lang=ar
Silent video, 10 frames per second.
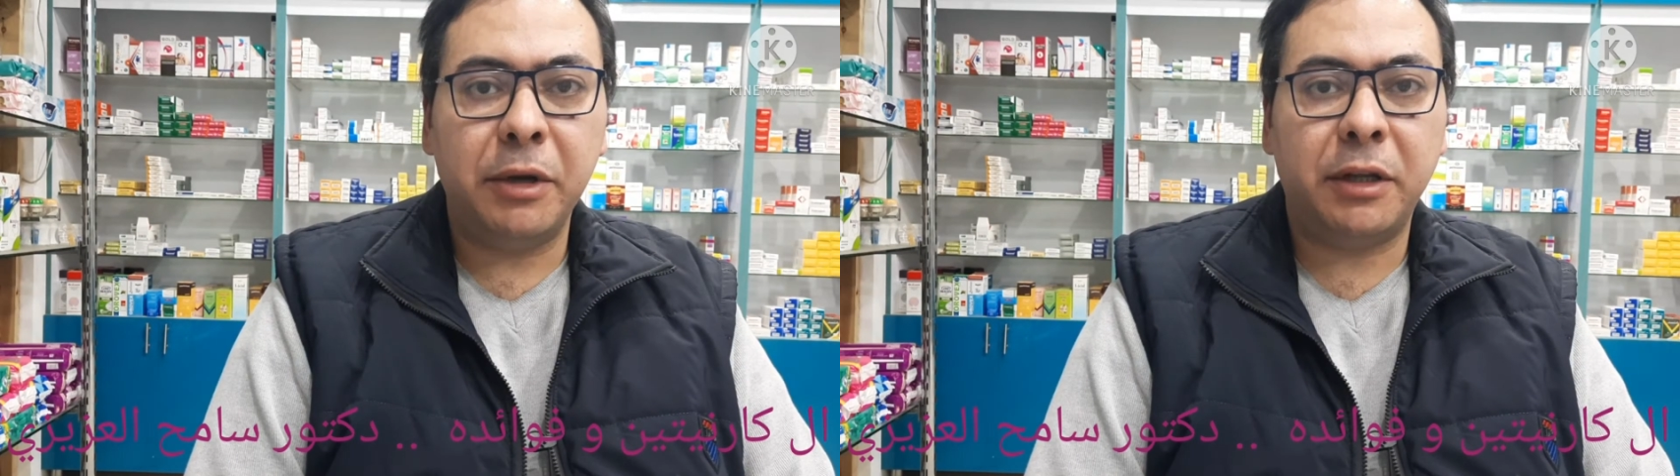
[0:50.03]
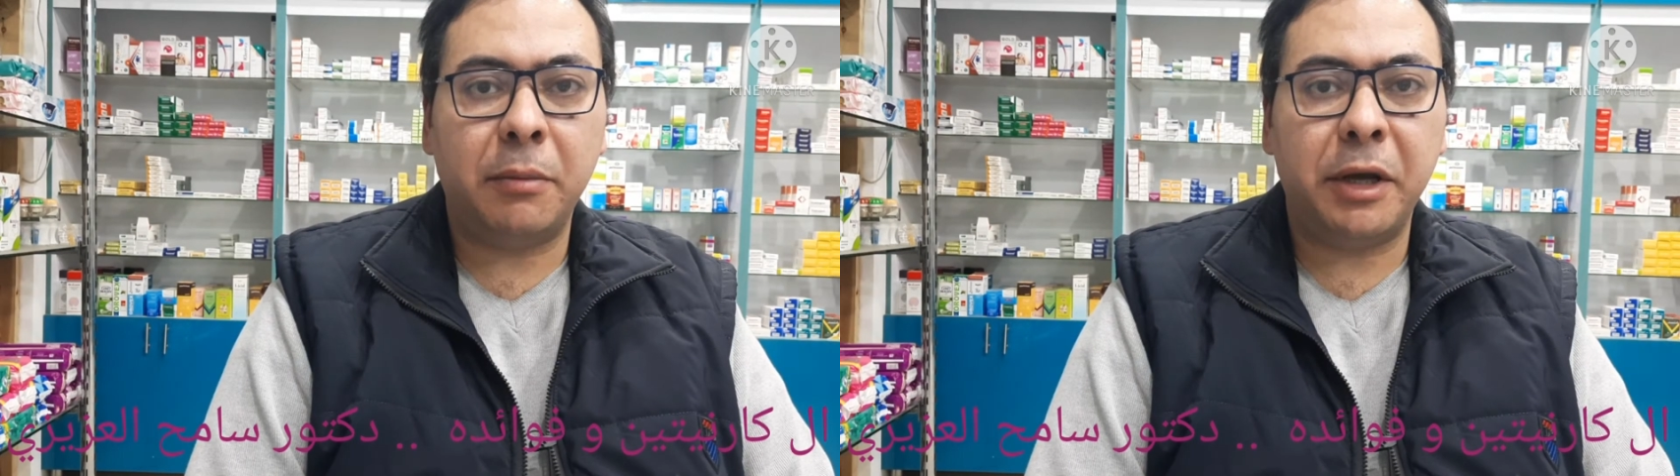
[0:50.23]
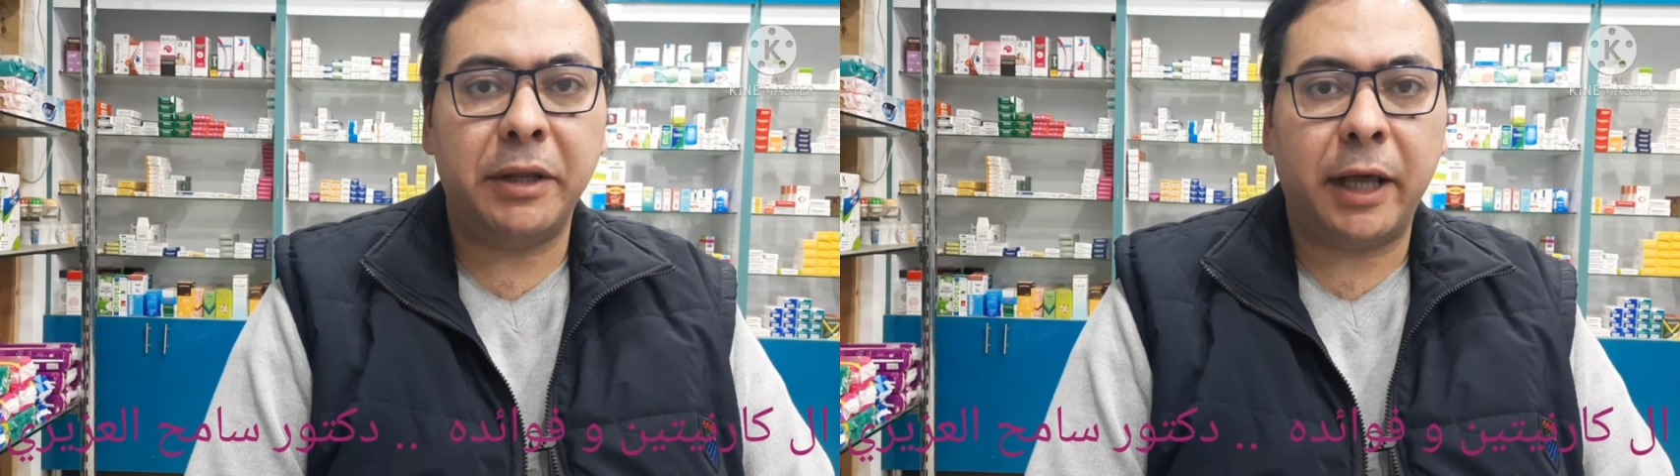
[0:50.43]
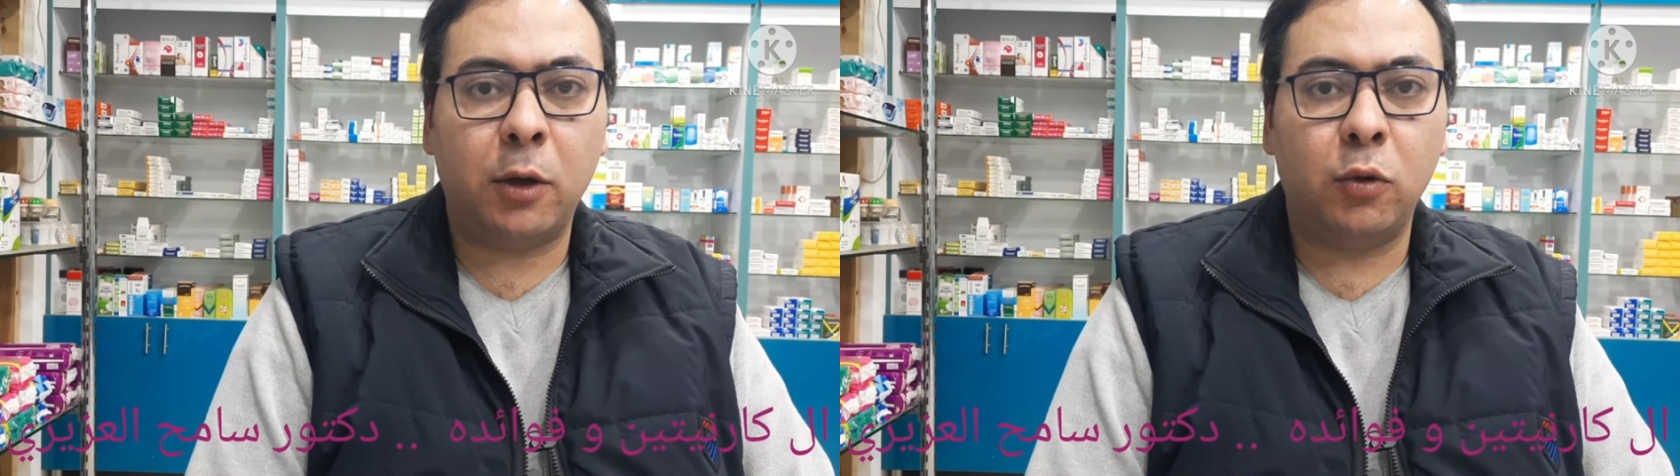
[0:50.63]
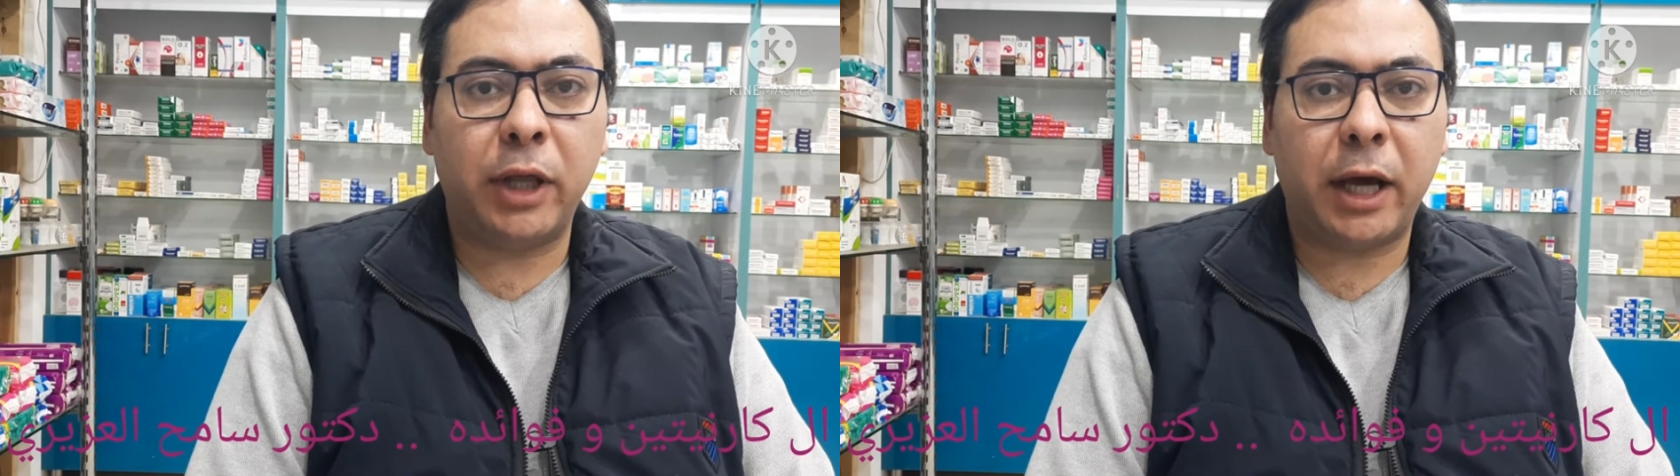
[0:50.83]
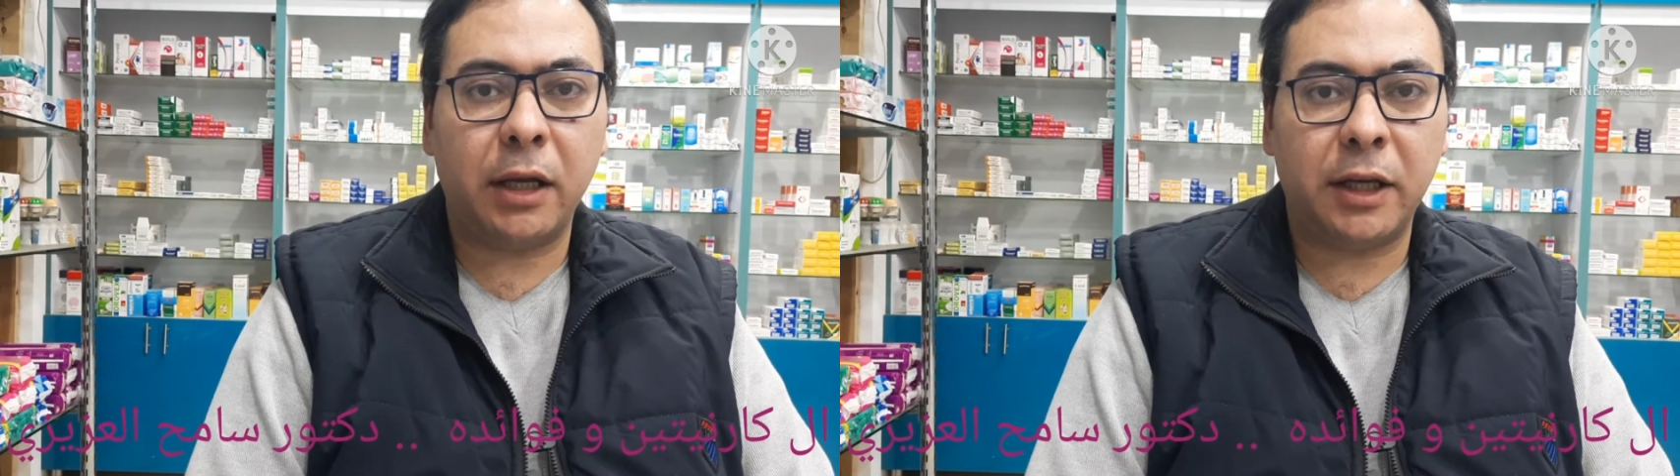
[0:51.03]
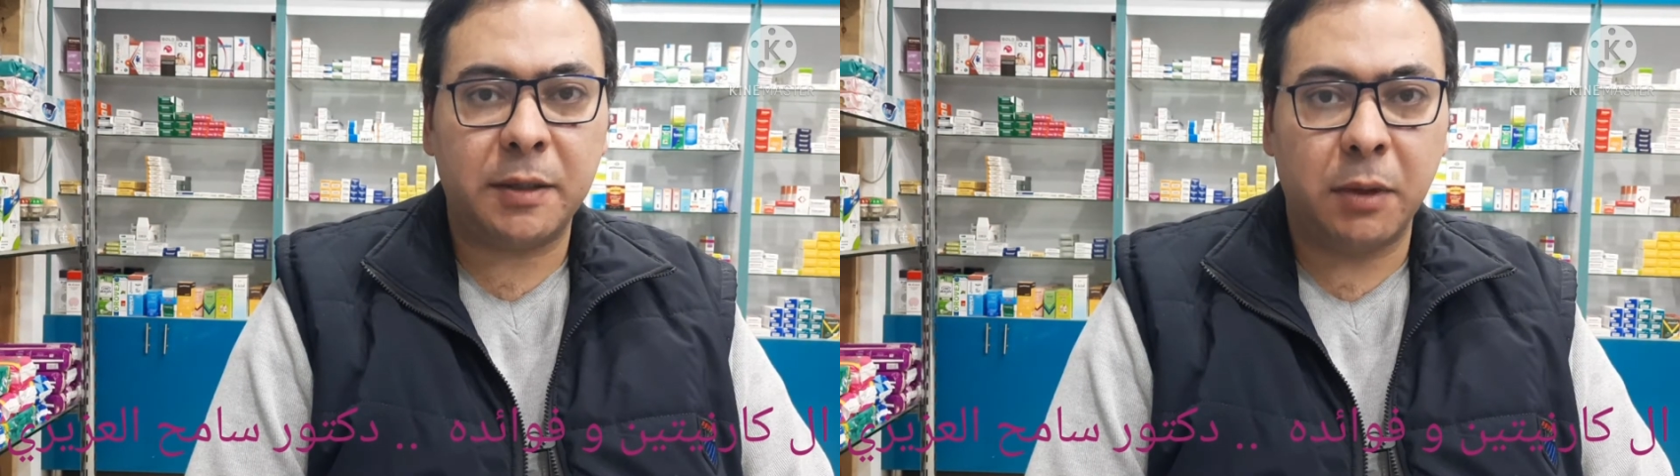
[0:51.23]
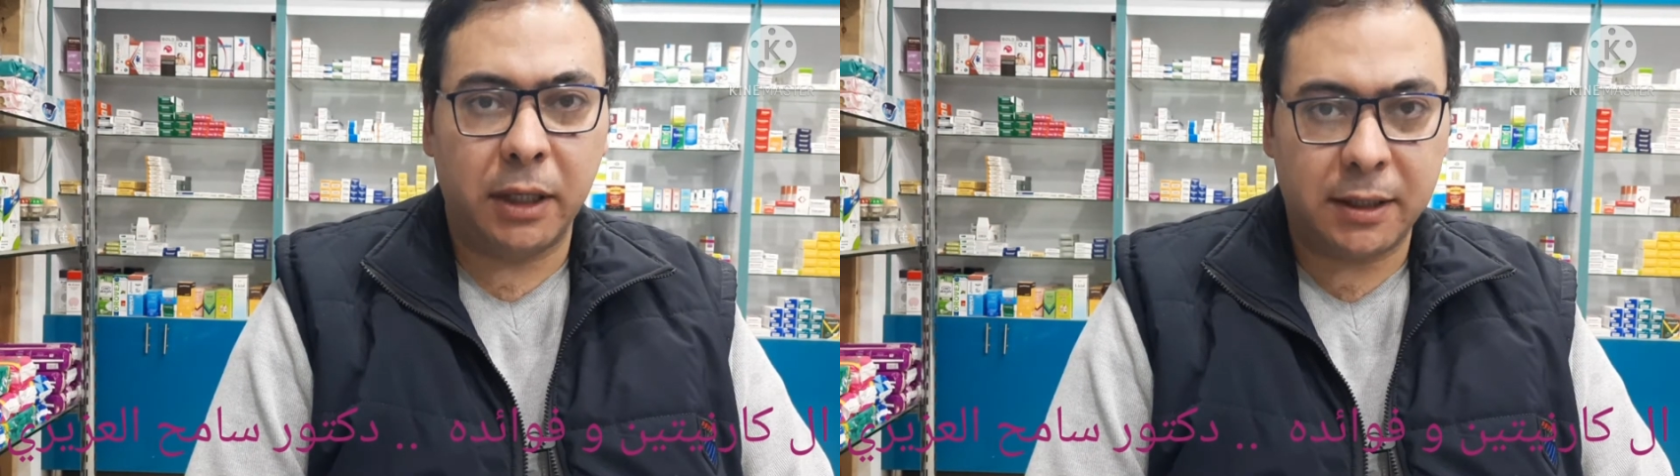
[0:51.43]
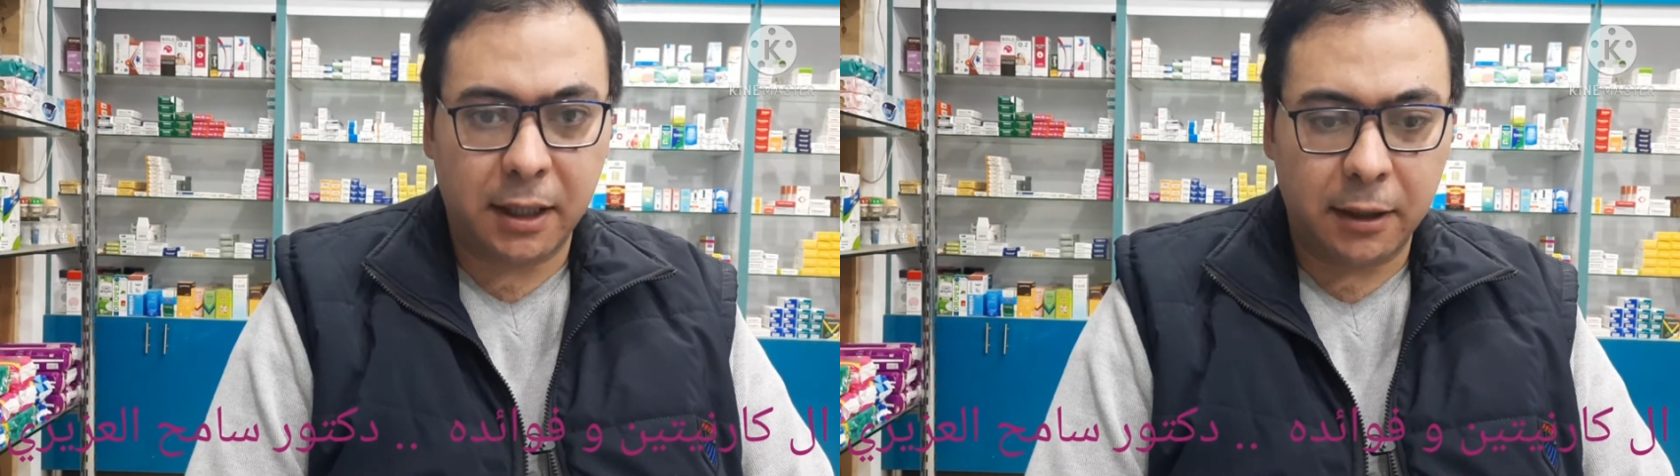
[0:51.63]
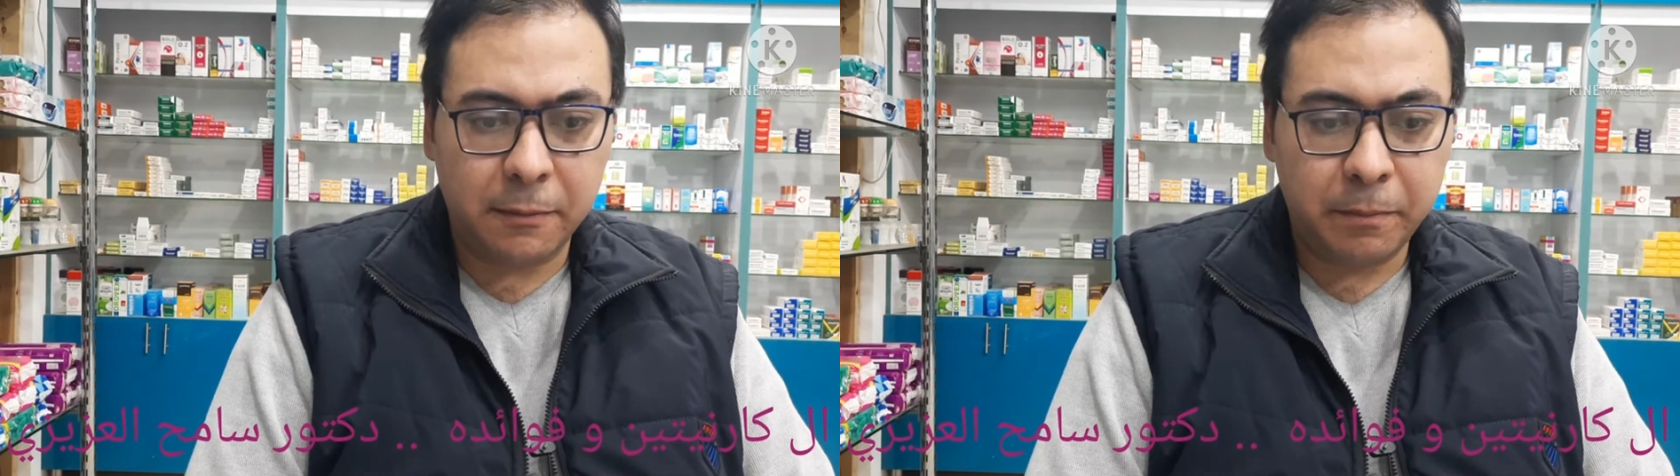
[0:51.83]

بيتم انتاجه داخل جسم الانسان